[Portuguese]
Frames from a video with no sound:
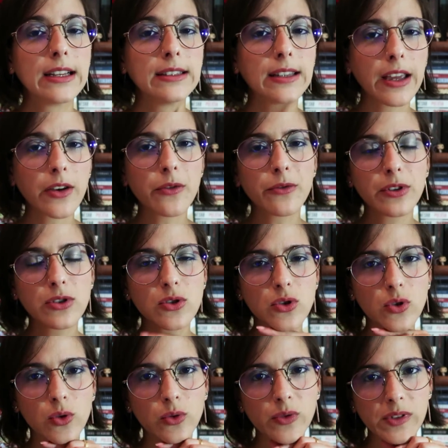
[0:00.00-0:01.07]
Tem um vídeo
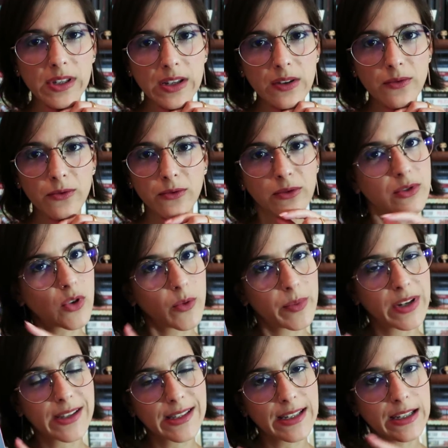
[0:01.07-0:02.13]
exclusivo
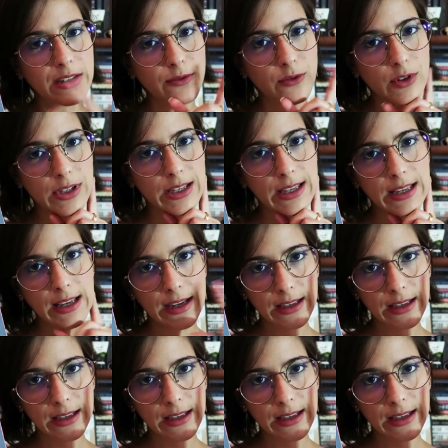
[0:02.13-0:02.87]
sobre esse livro aqui,